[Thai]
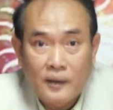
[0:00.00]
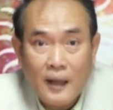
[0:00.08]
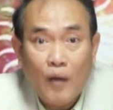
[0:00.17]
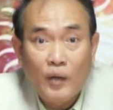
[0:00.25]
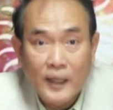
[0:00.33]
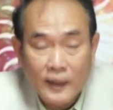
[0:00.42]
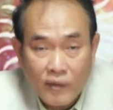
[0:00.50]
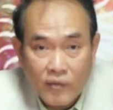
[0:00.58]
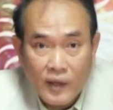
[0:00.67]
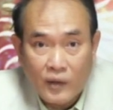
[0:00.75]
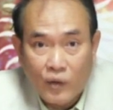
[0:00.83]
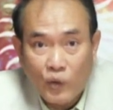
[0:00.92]
เจ้าเรือนเกษ
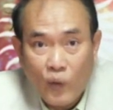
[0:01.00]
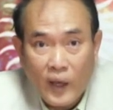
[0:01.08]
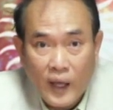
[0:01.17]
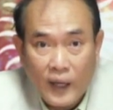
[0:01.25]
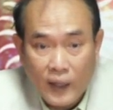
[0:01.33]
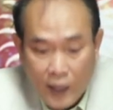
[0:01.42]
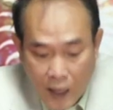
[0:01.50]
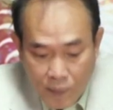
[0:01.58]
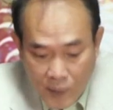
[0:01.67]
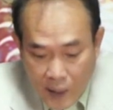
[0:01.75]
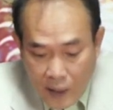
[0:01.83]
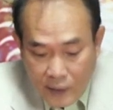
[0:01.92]
ตรของตัวเองนะครับ
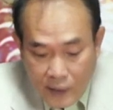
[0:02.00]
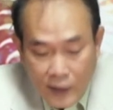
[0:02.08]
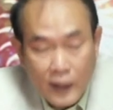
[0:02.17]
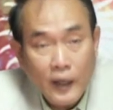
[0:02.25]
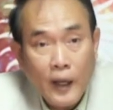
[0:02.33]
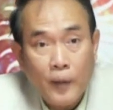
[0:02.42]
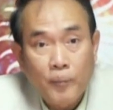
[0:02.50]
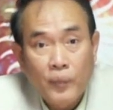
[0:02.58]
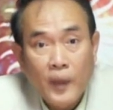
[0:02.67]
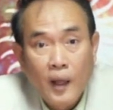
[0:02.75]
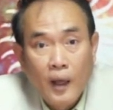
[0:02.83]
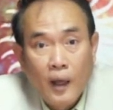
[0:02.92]
ทีนี้เนี่ย
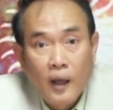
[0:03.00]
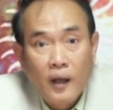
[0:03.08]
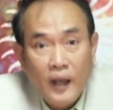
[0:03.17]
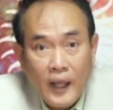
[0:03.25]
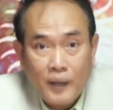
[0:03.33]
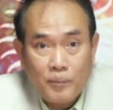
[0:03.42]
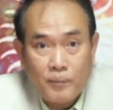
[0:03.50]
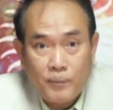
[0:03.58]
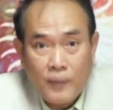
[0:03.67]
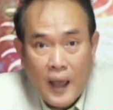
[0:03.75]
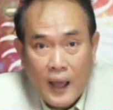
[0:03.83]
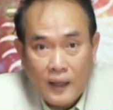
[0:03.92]
เลข
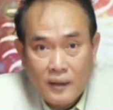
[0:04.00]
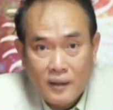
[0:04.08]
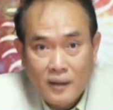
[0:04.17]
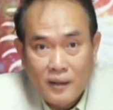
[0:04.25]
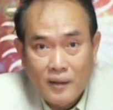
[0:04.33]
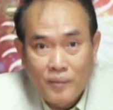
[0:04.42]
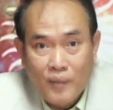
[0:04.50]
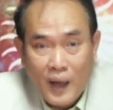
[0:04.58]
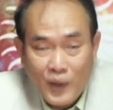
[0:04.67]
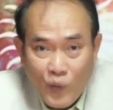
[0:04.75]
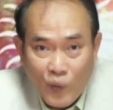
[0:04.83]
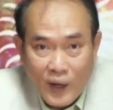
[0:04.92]
8มา
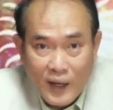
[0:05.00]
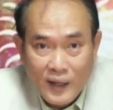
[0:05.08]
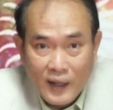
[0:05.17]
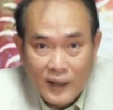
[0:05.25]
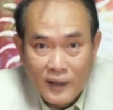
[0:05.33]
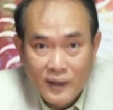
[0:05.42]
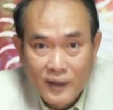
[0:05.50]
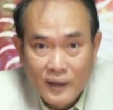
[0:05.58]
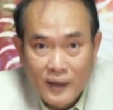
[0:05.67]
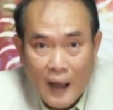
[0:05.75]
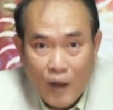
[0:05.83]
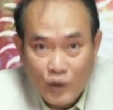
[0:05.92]
อยู่ในเรือน
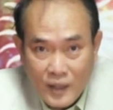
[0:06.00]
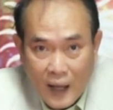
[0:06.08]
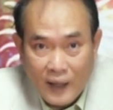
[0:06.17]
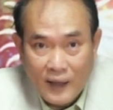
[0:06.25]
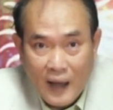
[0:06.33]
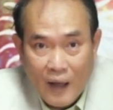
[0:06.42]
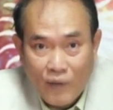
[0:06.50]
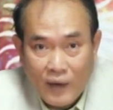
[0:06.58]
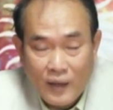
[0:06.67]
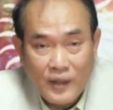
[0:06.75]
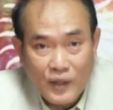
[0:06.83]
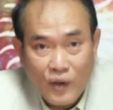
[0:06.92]
ดาวจันทร์ดาว
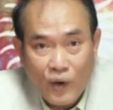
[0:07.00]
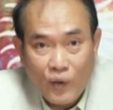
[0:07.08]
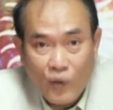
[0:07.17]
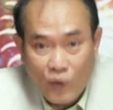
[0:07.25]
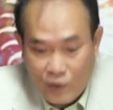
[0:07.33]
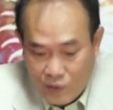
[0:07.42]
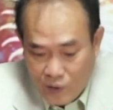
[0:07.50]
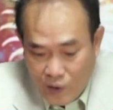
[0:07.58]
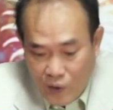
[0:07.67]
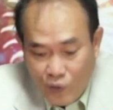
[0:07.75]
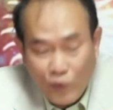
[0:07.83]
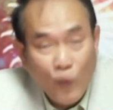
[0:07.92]
ราศีกรกฎ
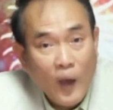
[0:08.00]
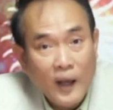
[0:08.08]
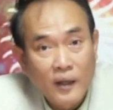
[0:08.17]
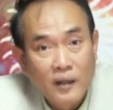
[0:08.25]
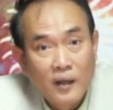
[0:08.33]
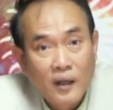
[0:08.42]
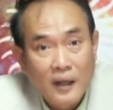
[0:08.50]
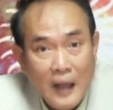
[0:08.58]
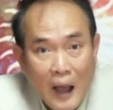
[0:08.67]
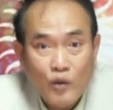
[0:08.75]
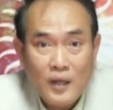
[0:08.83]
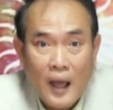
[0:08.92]
ส่วน
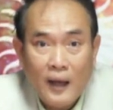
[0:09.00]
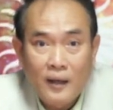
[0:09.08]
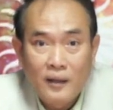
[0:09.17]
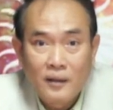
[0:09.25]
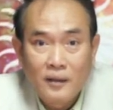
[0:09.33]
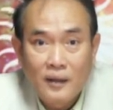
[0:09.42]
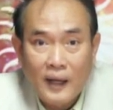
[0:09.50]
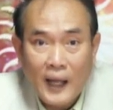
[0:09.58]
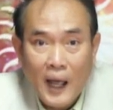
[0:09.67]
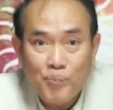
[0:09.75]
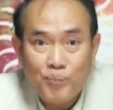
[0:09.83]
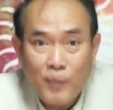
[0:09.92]
ดาวจันทร์นะ
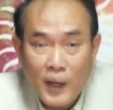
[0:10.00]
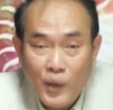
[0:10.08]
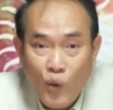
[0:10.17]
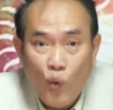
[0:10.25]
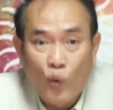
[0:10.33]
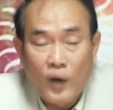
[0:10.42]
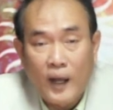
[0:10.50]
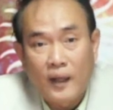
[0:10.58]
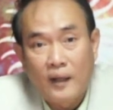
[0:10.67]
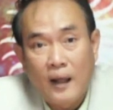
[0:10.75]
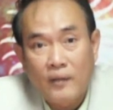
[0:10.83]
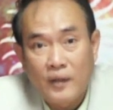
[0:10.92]
ครับไปอยู่ใน
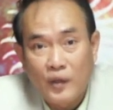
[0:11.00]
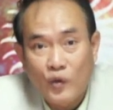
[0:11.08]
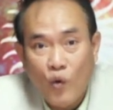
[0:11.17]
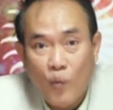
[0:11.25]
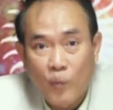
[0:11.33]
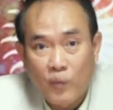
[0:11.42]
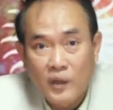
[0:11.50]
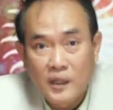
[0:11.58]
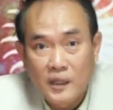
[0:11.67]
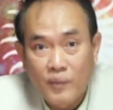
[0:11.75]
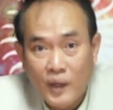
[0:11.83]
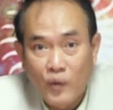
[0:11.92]
ราศีกุม
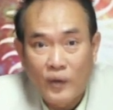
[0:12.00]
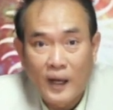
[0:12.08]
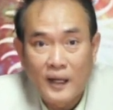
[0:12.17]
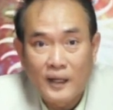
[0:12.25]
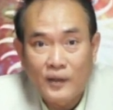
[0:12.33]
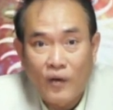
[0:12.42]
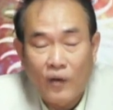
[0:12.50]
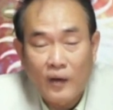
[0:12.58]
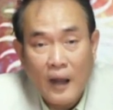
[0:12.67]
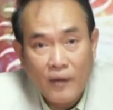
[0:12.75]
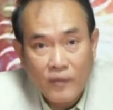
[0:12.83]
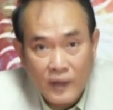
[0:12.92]
คือไปอยู่ในเรือนของ
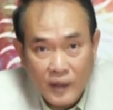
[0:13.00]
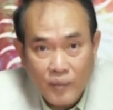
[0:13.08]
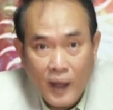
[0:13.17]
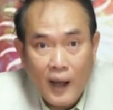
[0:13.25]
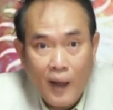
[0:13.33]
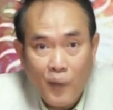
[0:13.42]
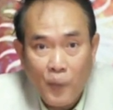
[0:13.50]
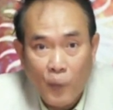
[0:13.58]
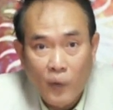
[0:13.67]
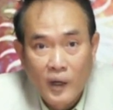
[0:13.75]
ราศีพระราหู